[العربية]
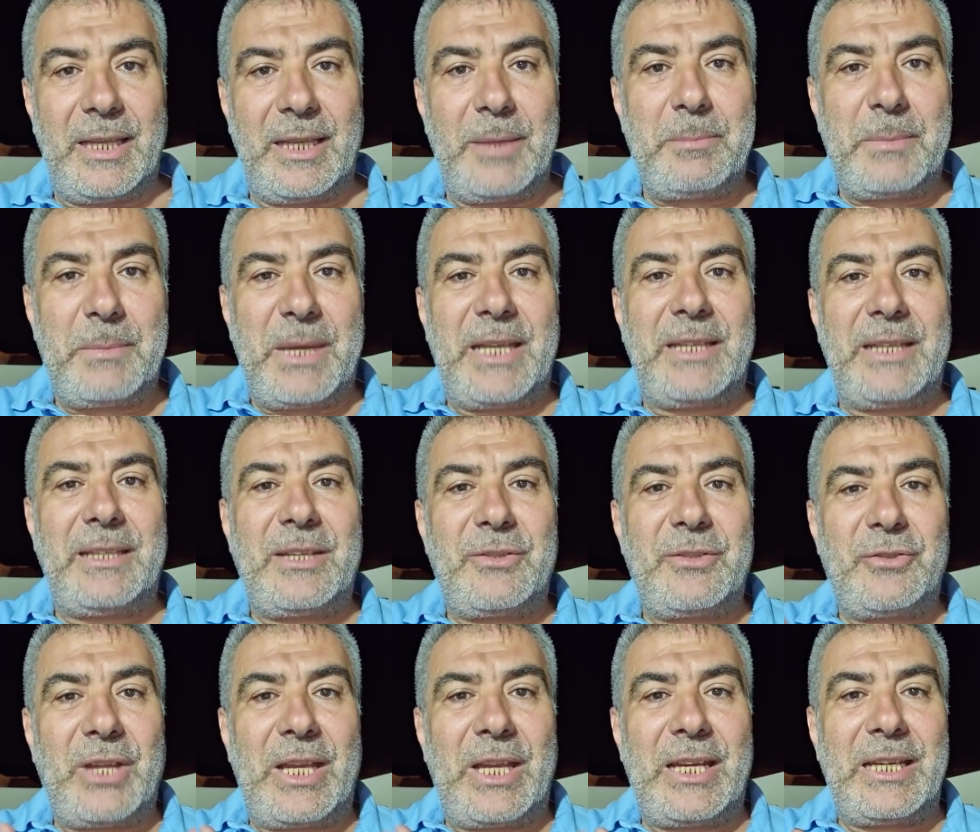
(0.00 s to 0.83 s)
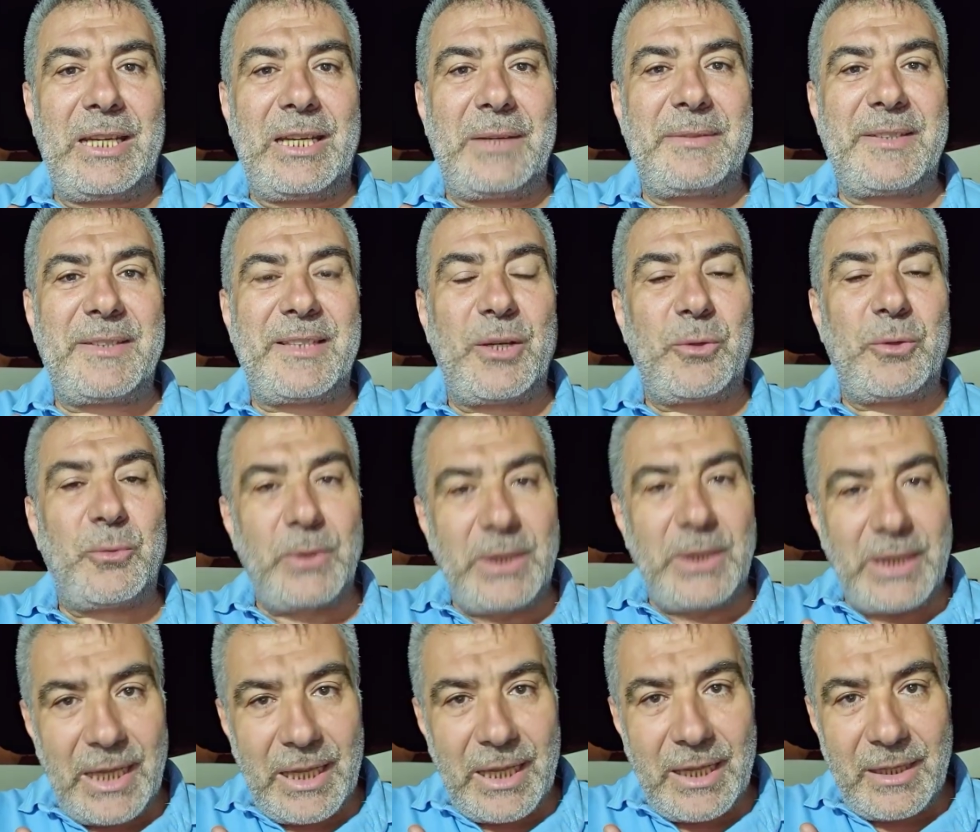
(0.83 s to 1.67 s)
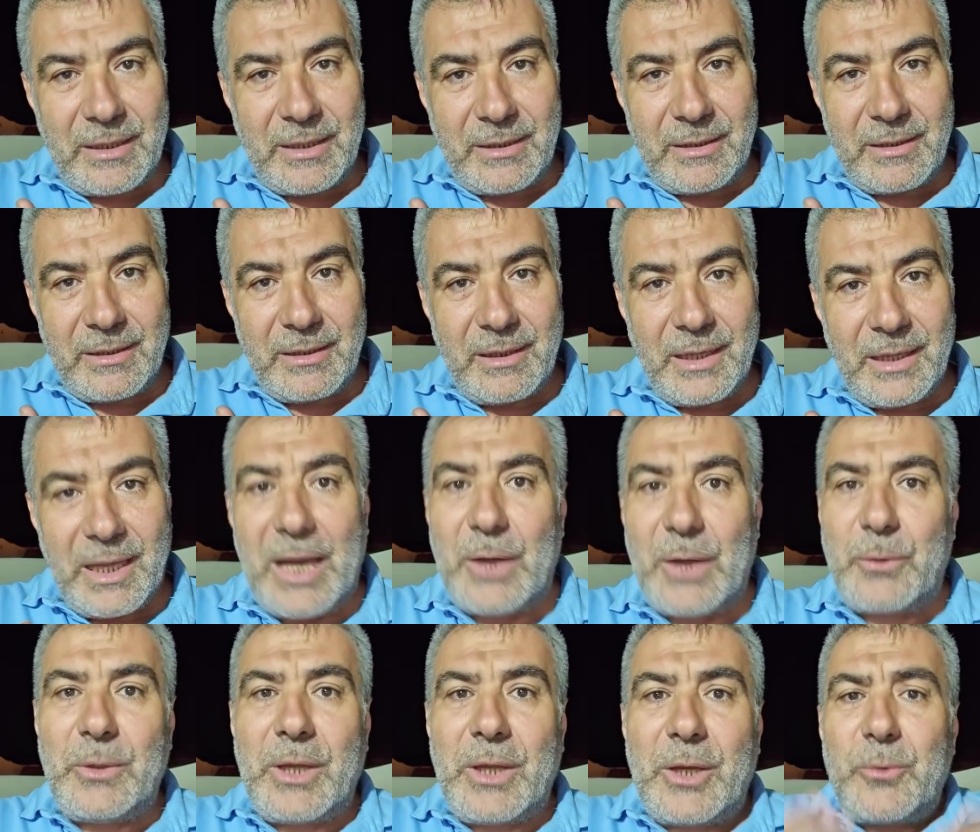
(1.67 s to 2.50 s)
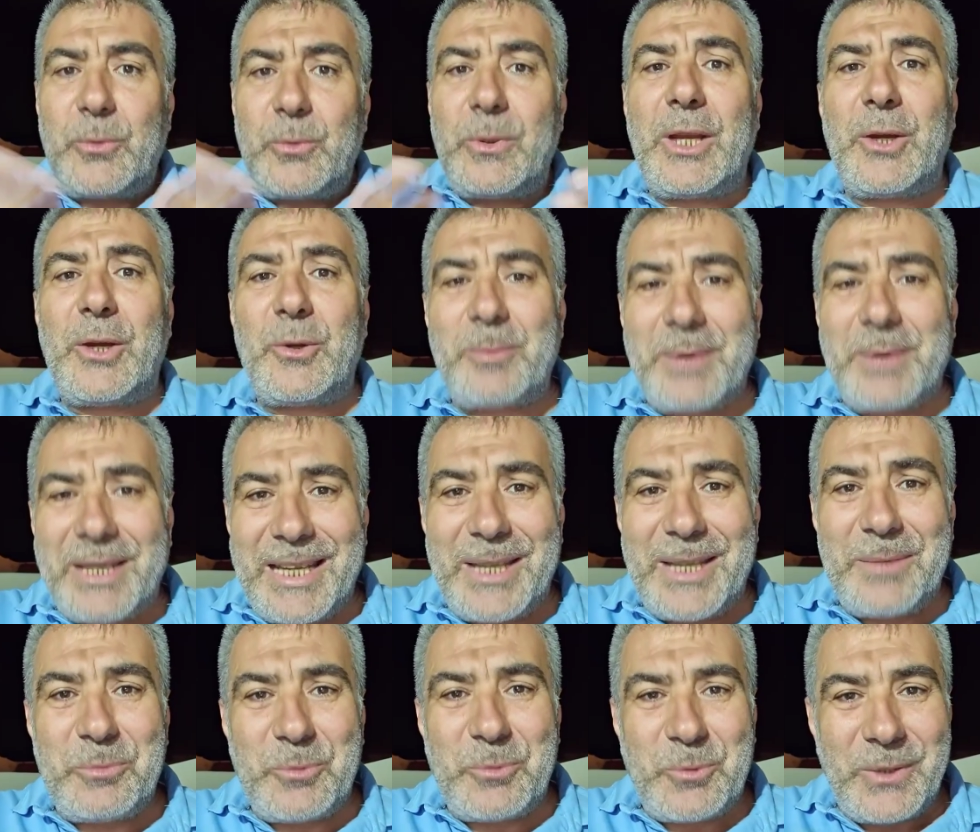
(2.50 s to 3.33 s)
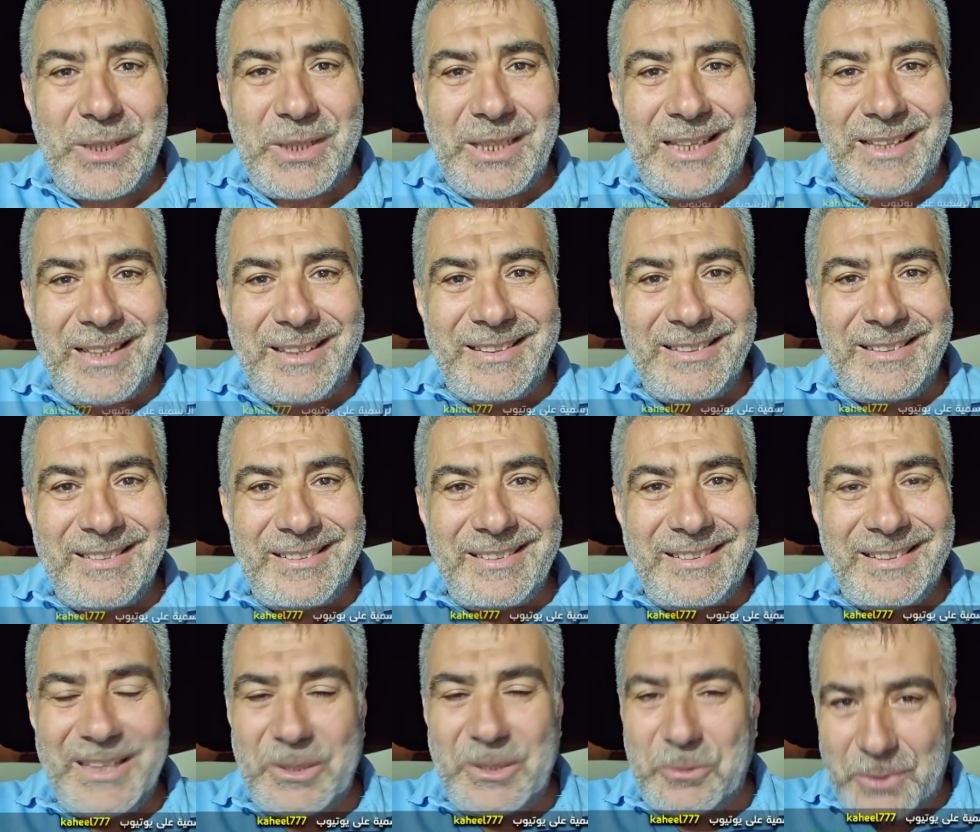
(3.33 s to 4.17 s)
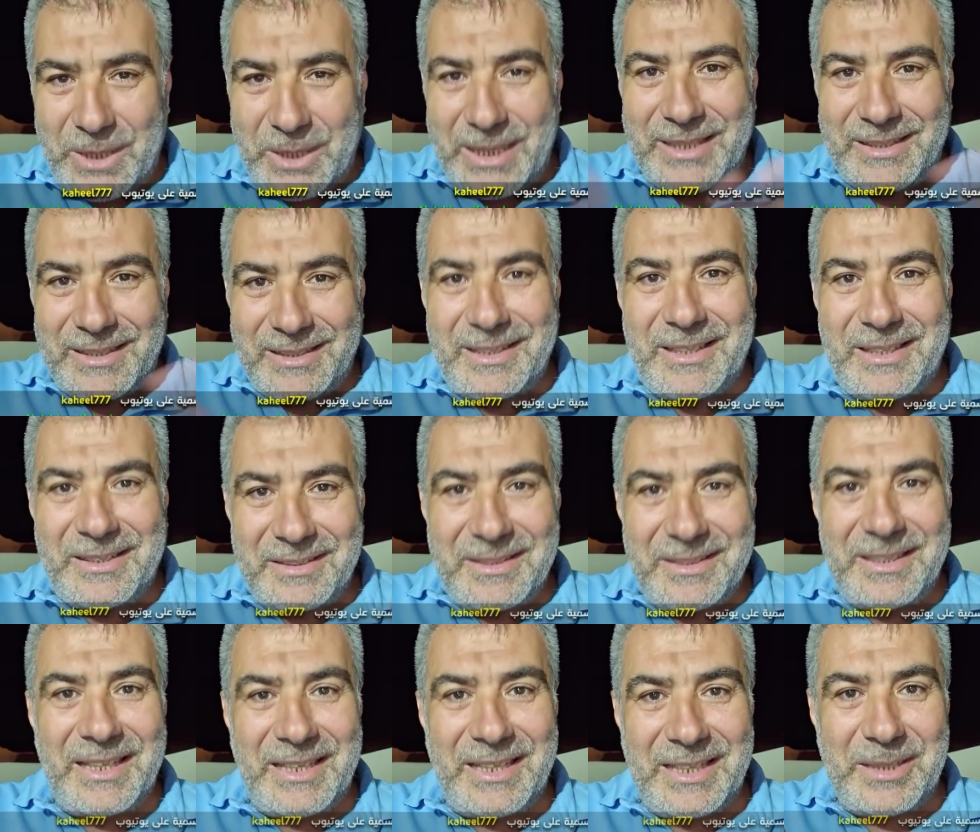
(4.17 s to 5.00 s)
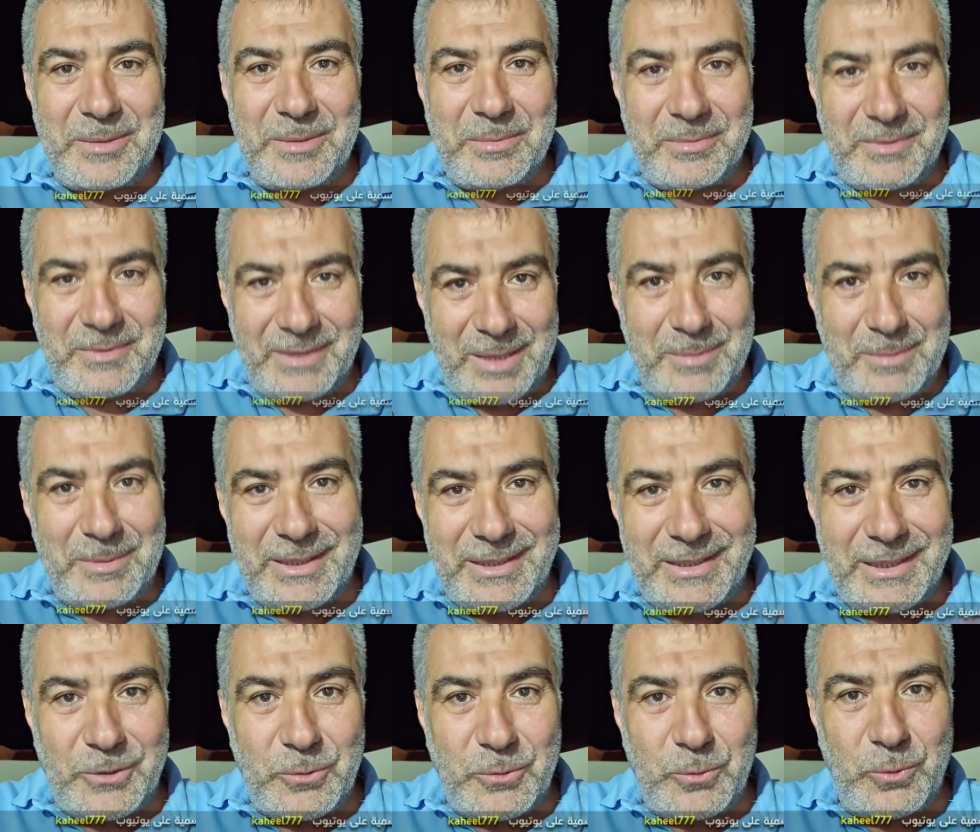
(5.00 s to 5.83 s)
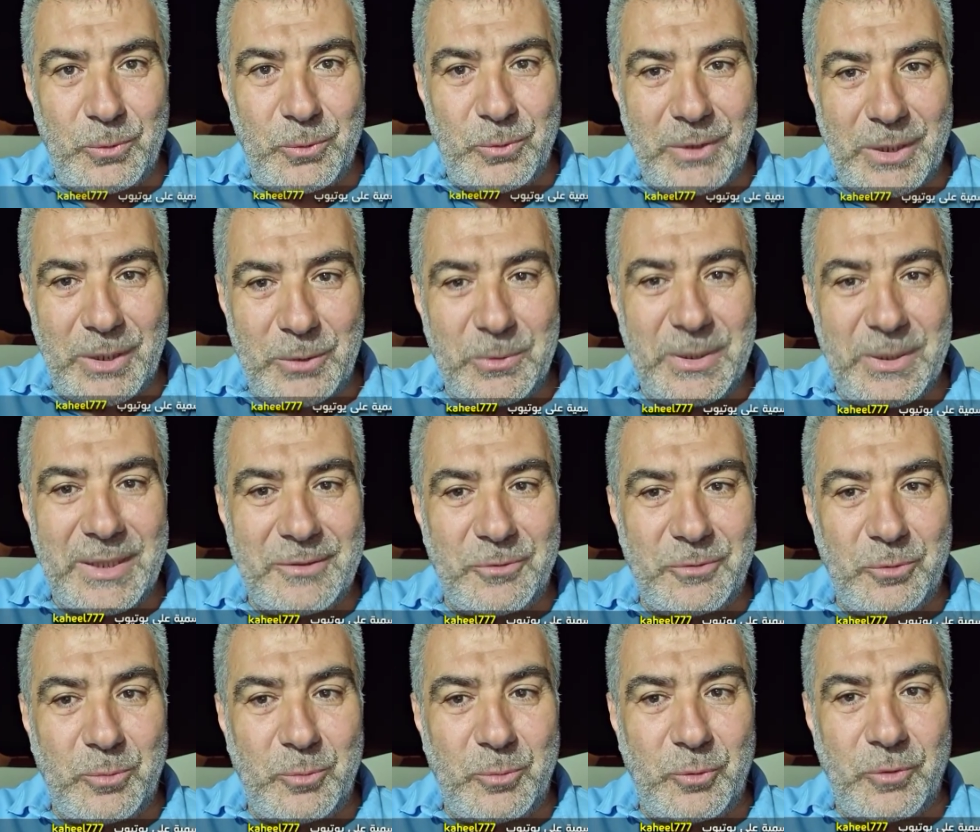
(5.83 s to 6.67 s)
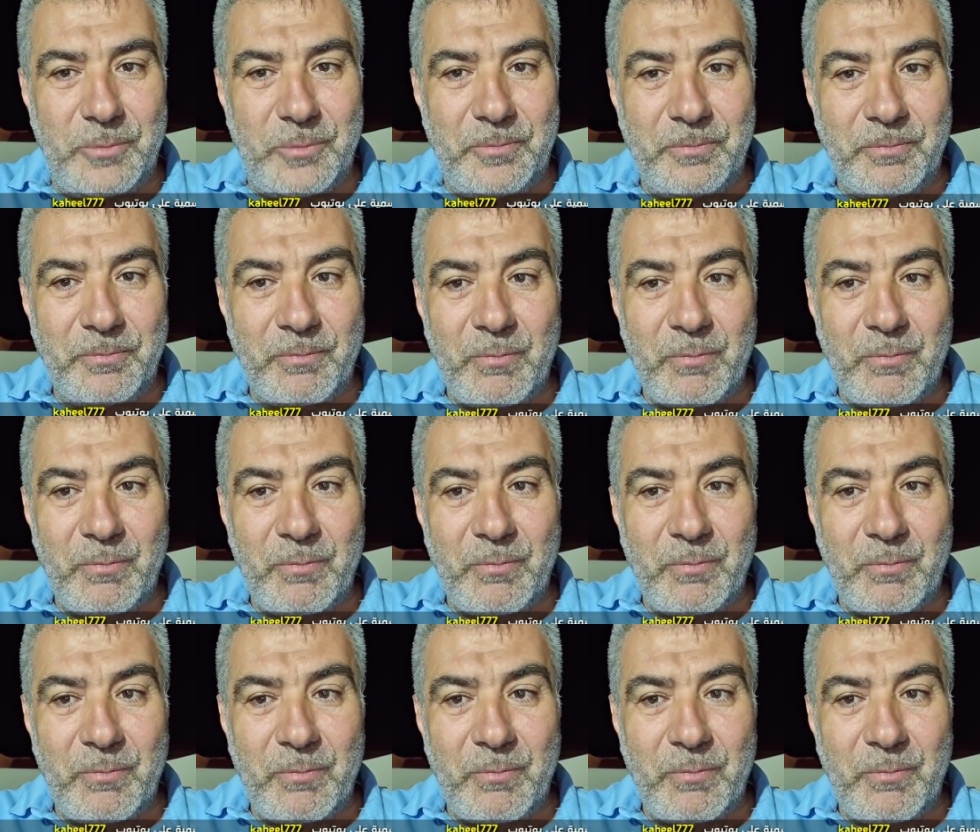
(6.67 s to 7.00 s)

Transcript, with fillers: إما أن يجعل نفسه إلها أو يقول لهم أنا ابن الإله لو كانت القضية يعني كما تقولون أو تزعمون